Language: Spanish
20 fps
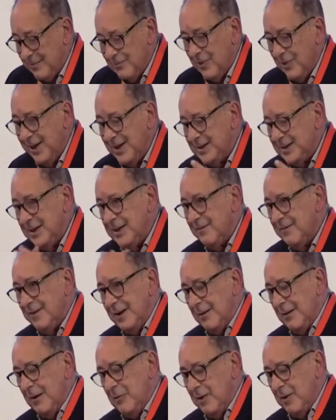Las mujeres,
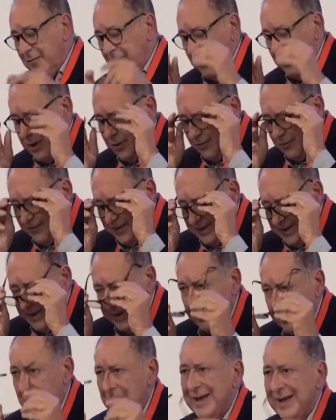para las mujeres
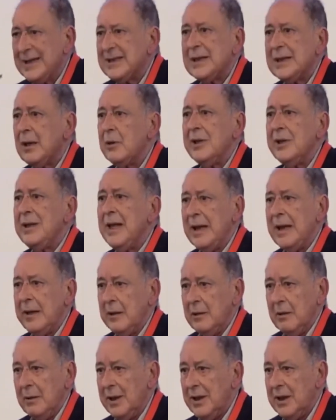significaba un esfuerzo
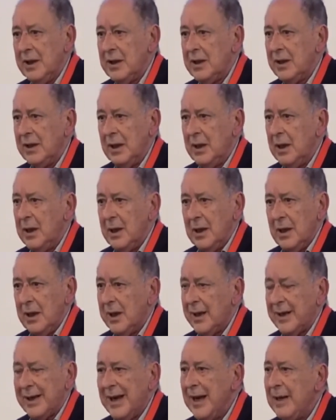físico extraordinario,
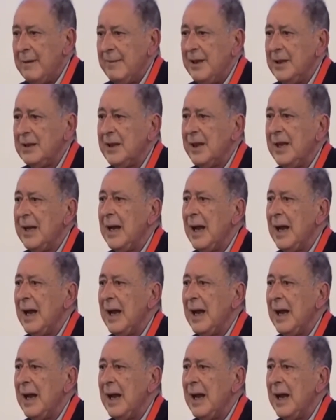es decir,